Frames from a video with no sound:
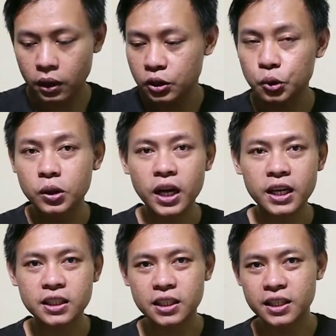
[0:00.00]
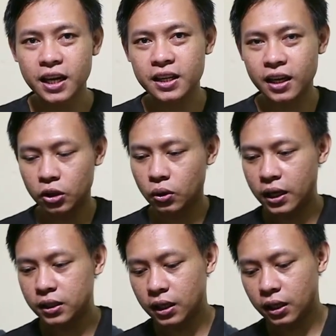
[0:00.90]
Nah sudah isinya hanya itu
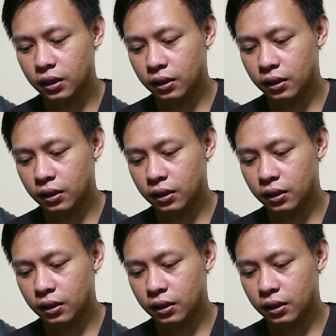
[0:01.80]
aja.